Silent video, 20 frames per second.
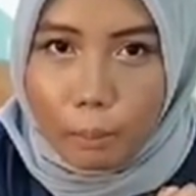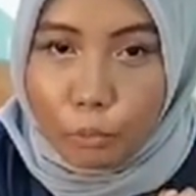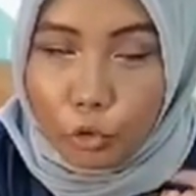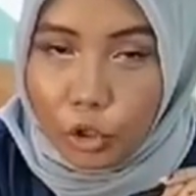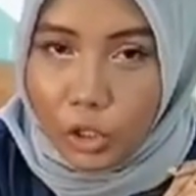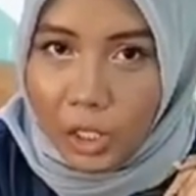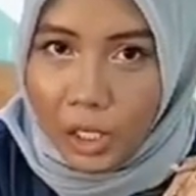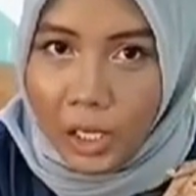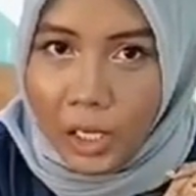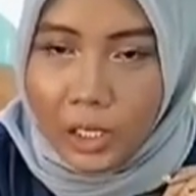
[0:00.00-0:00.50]

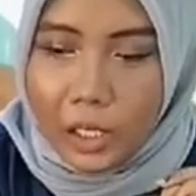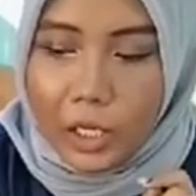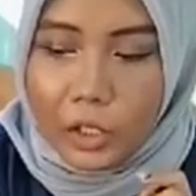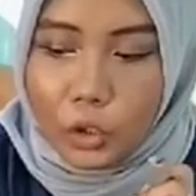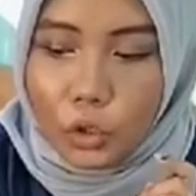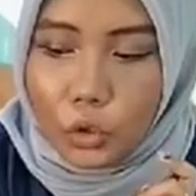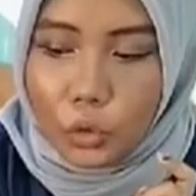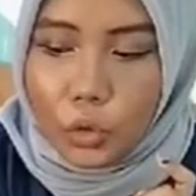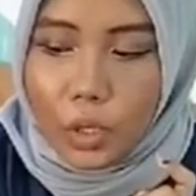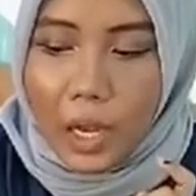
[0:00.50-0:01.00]
putih
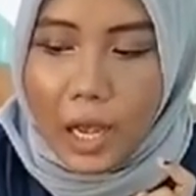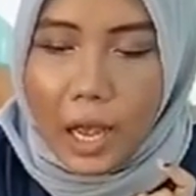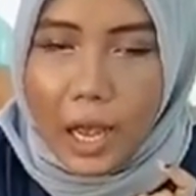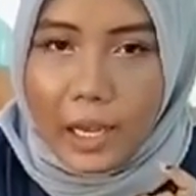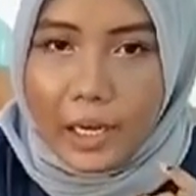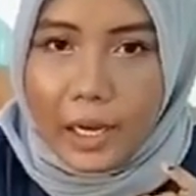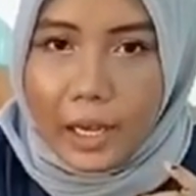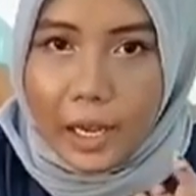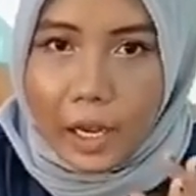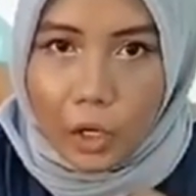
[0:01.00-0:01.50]
dan juga
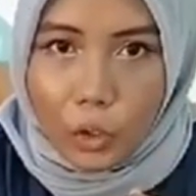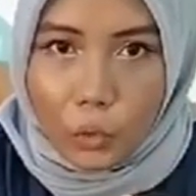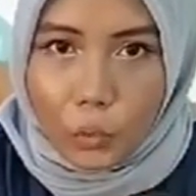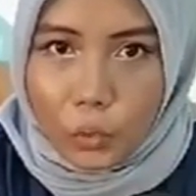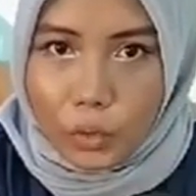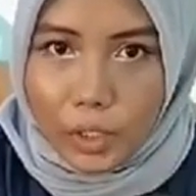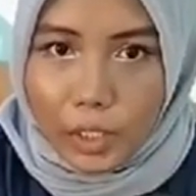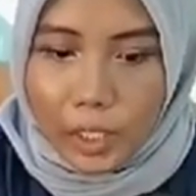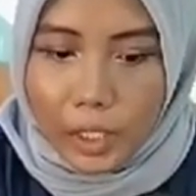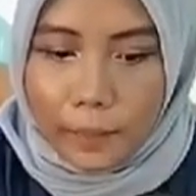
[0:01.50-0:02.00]
ada yang
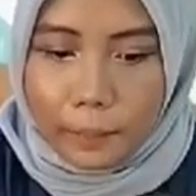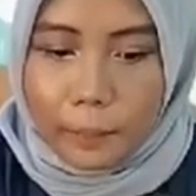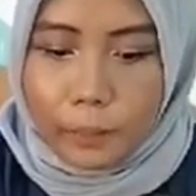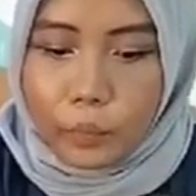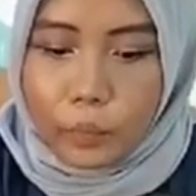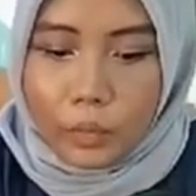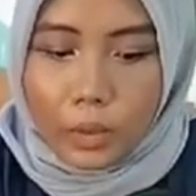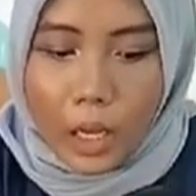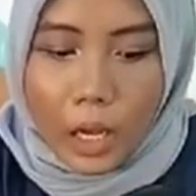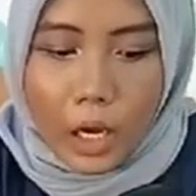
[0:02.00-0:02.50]
kuning
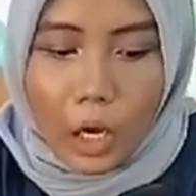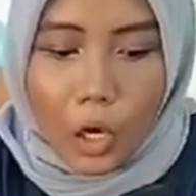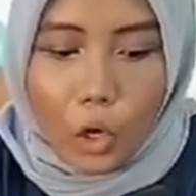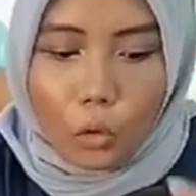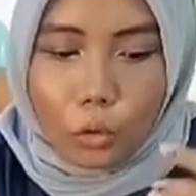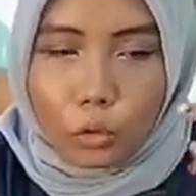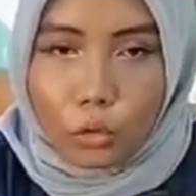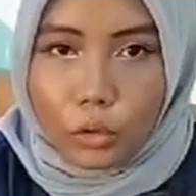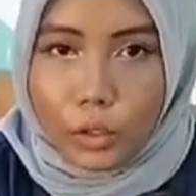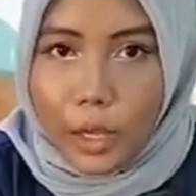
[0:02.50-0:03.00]
nah
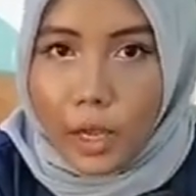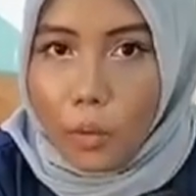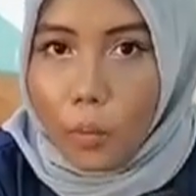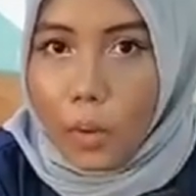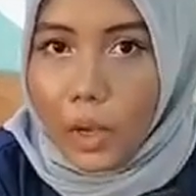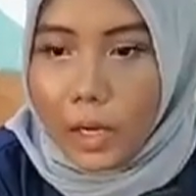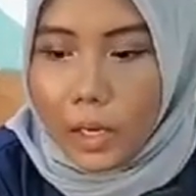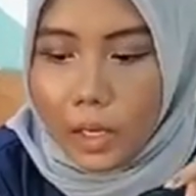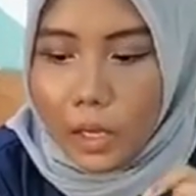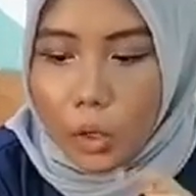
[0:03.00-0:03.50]
kalau untuk yang
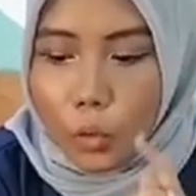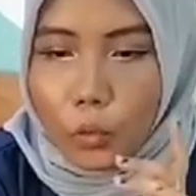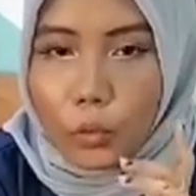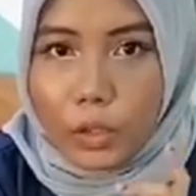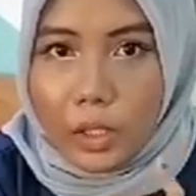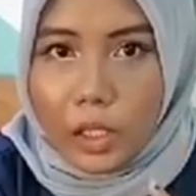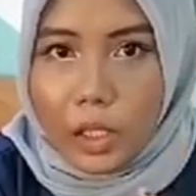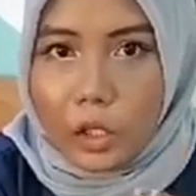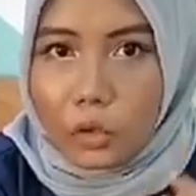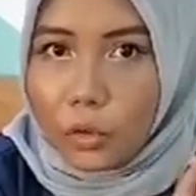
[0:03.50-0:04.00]
warnanya
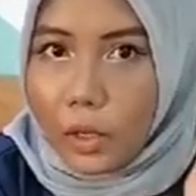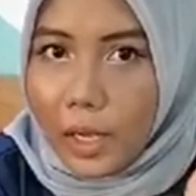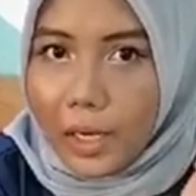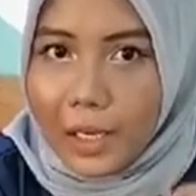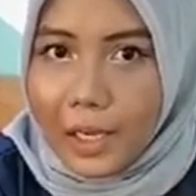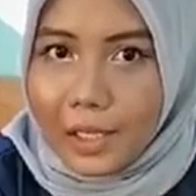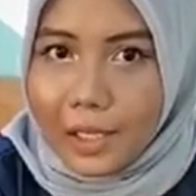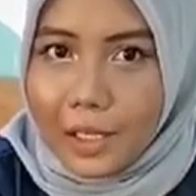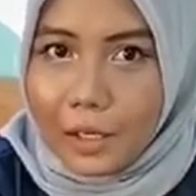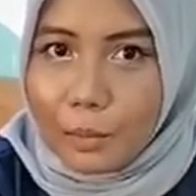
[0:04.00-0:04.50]
kuning itu
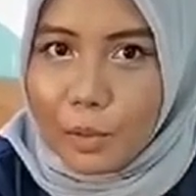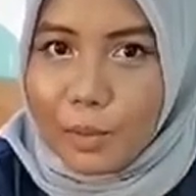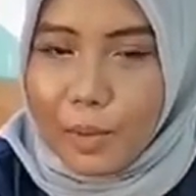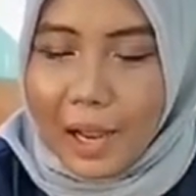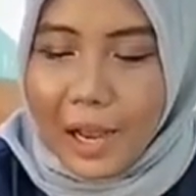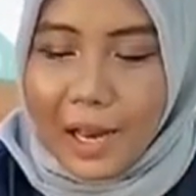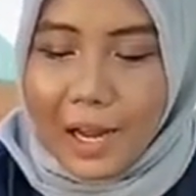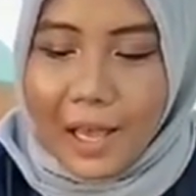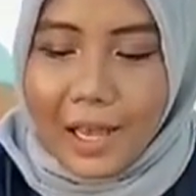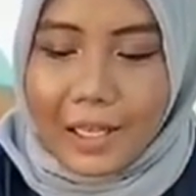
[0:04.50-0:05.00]
harganya lebih
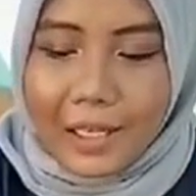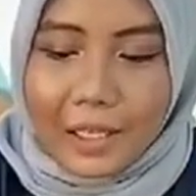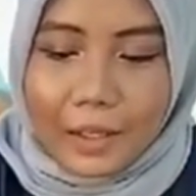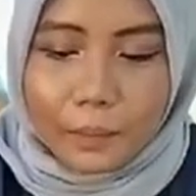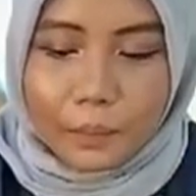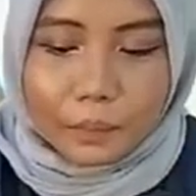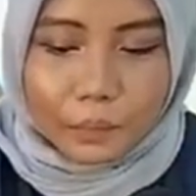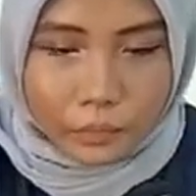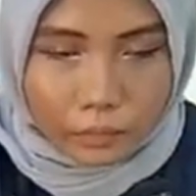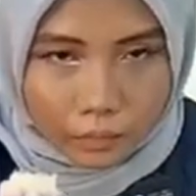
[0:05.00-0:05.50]
mahal lagi